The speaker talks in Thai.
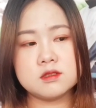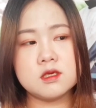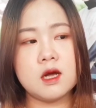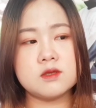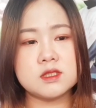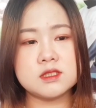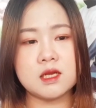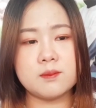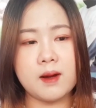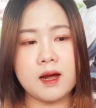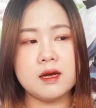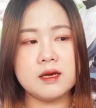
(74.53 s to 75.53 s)
ซึ่งเอาจริ
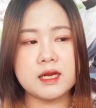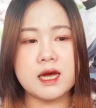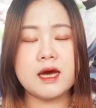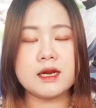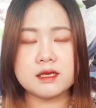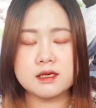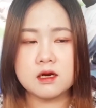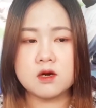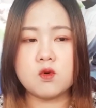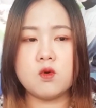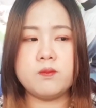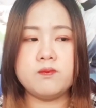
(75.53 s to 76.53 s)
งๆป่ะถ้าเกิ
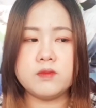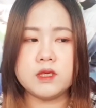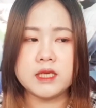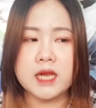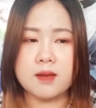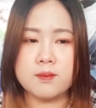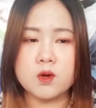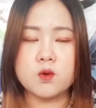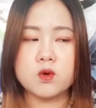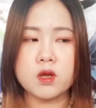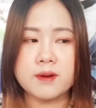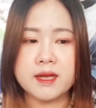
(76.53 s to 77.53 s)
ร์ลกรุ๊ปเดบิว
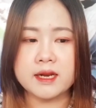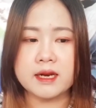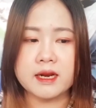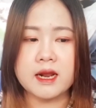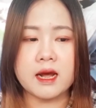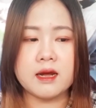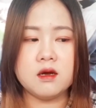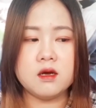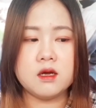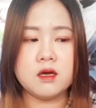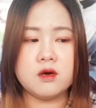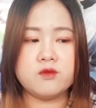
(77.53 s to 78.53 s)
ต์ด้วยเพลงนั้นอะ
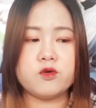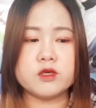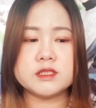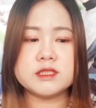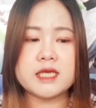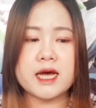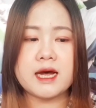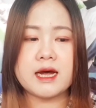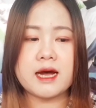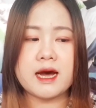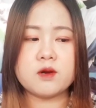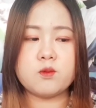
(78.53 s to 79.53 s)
ฝนจะ
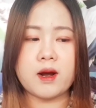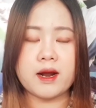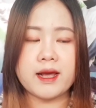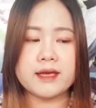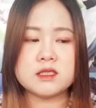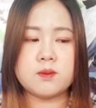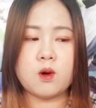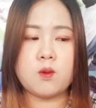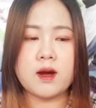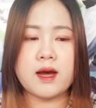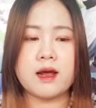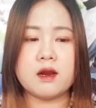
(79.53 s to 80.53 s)
คาดหวังแค่เฉพาะ
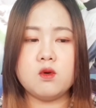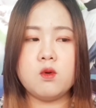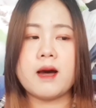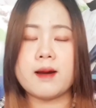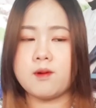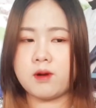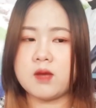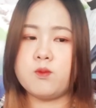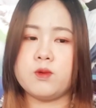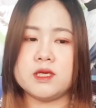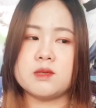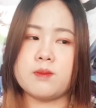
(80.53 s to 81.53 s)
ว่ารูปภาพของ เอ็ม
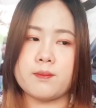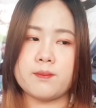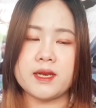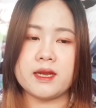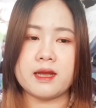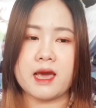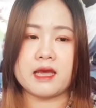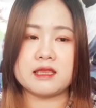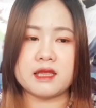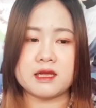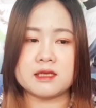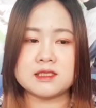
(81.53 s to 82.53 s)
วี จะมาเป็นยังไง
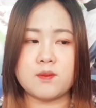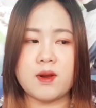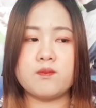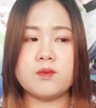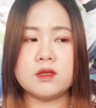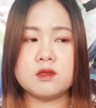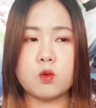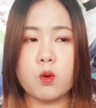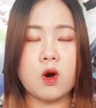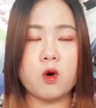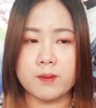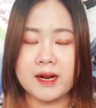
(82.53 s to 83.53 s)
แต่สำหรับตัว
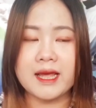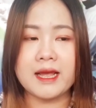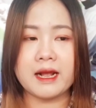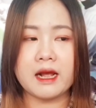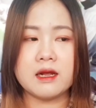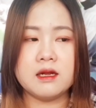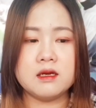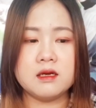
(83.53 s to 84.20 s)
ของเพลงอะ